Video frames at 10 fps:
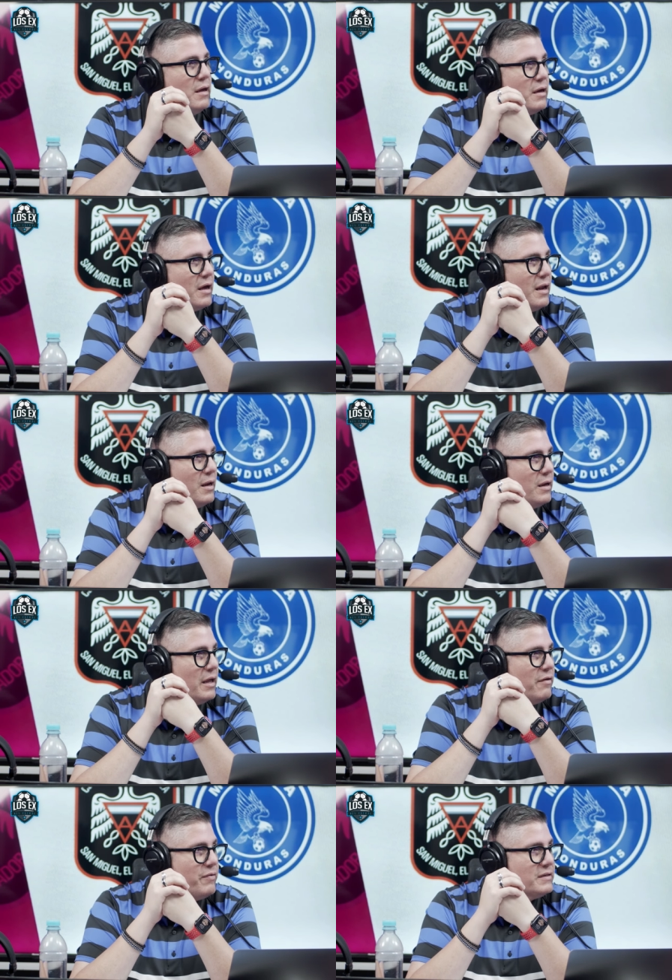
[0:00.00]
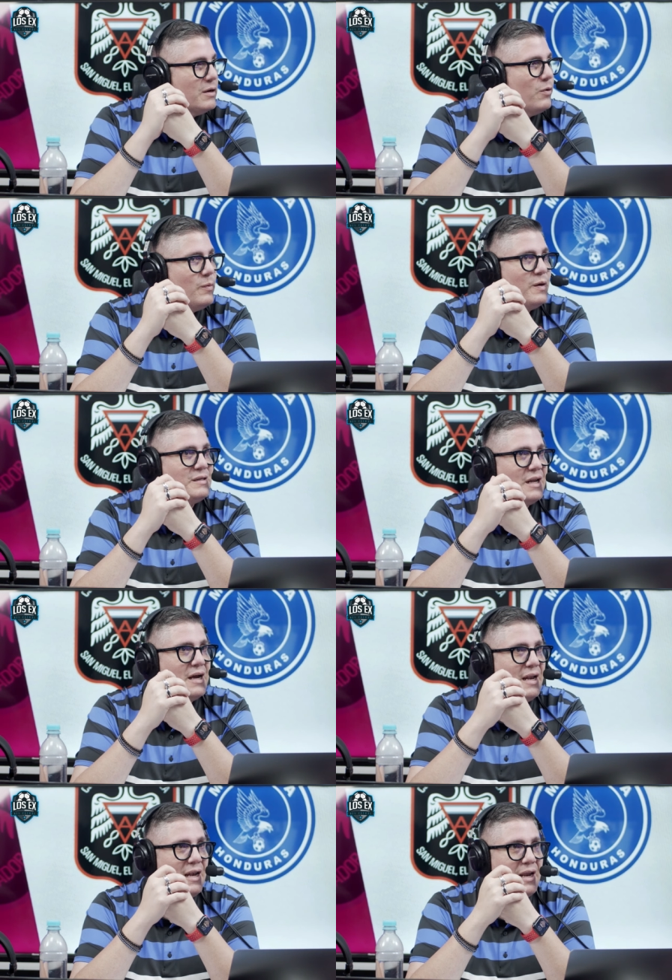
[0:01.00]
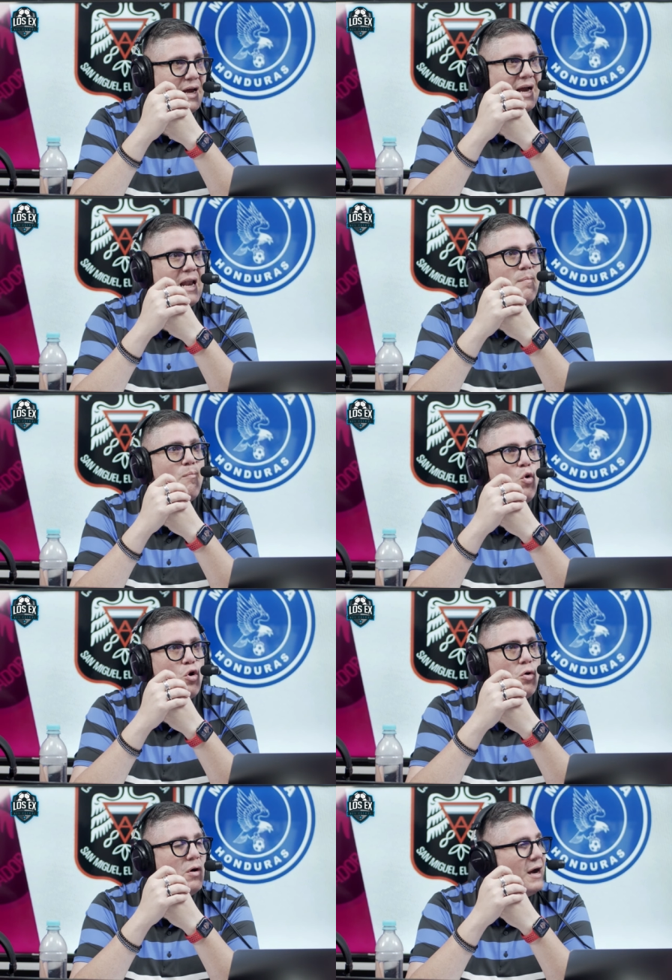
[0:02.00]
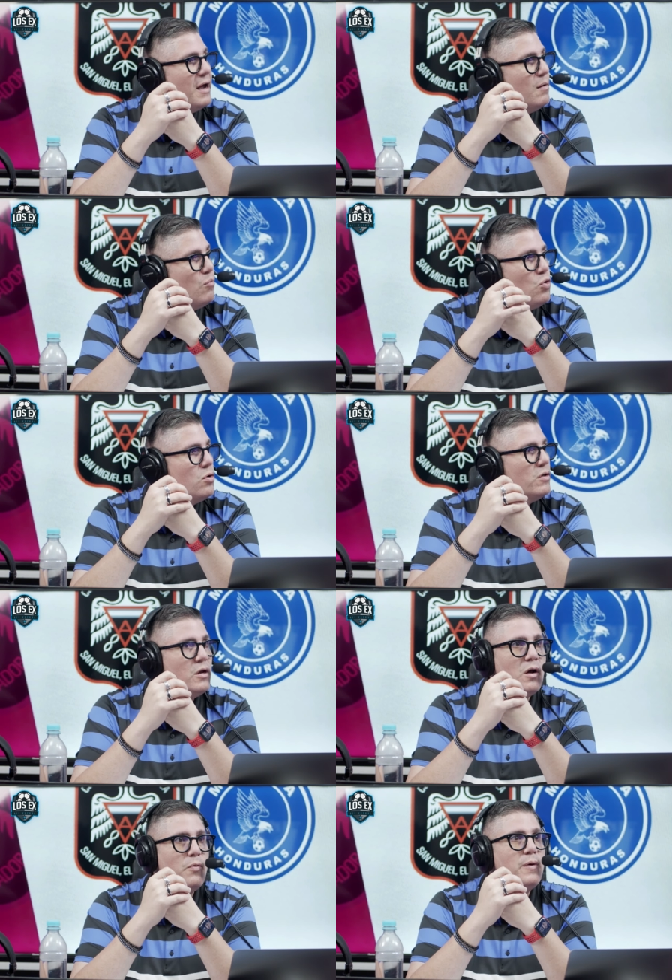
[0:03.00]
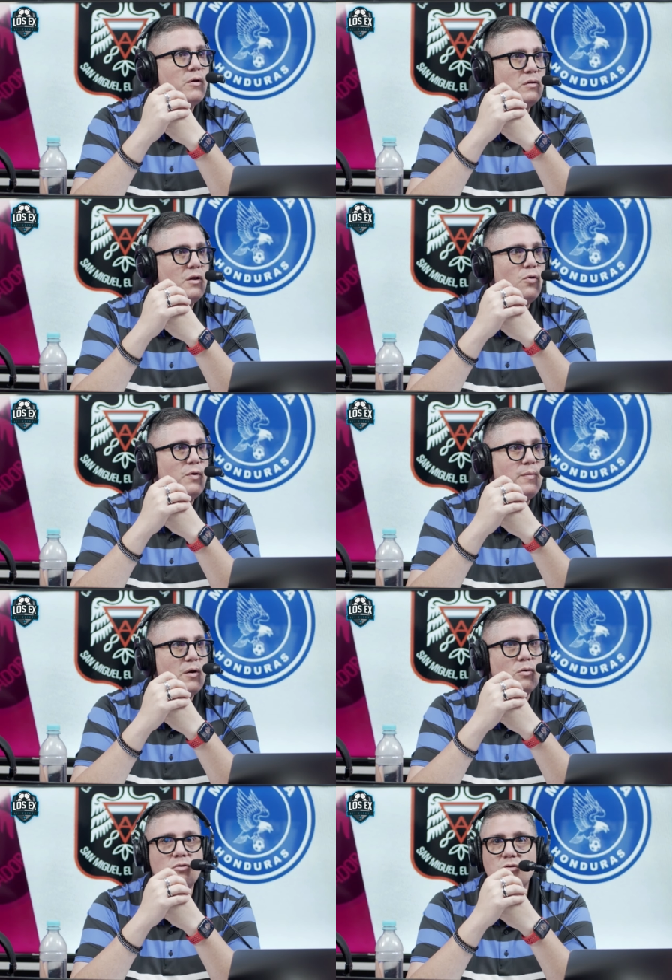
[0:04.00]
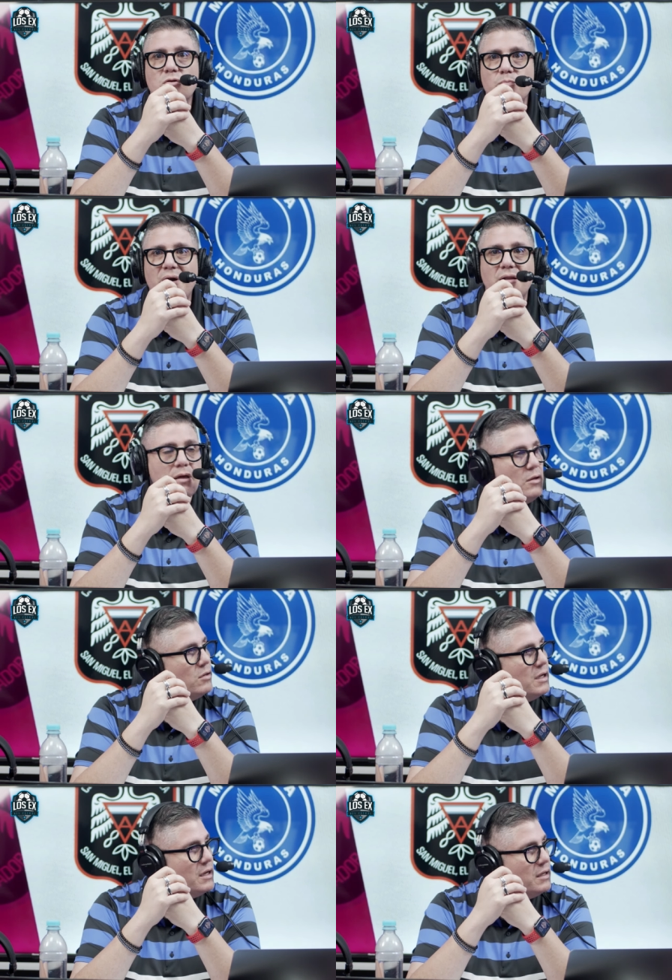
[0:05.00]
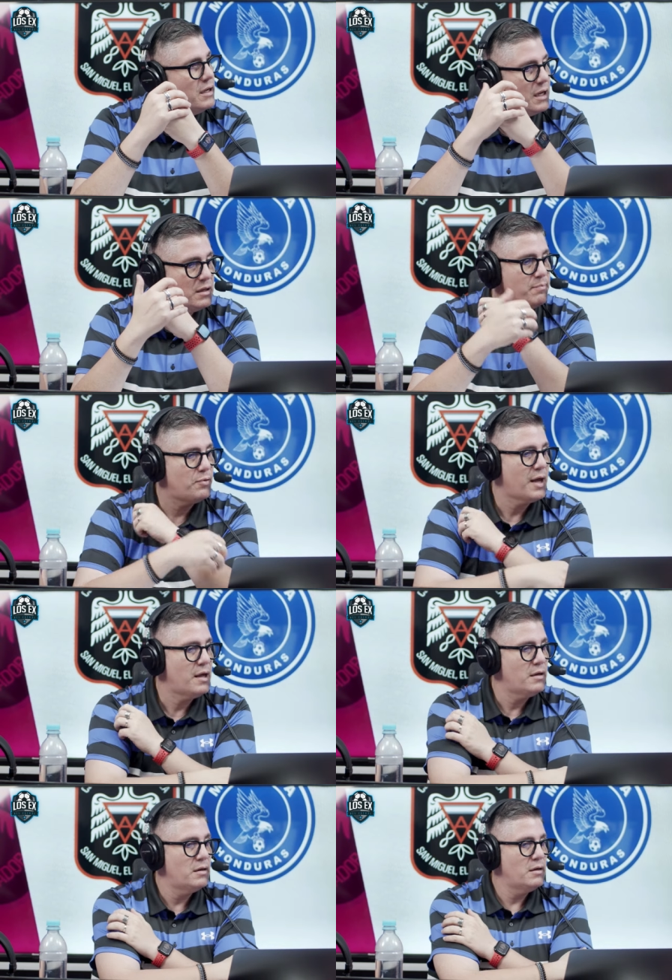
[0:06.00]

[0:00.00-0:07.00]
Que la defensa vuelva a ser aquel, aquel muro, aquel muro de los eh, primeros, eh, de los primeros partidos de la temporada.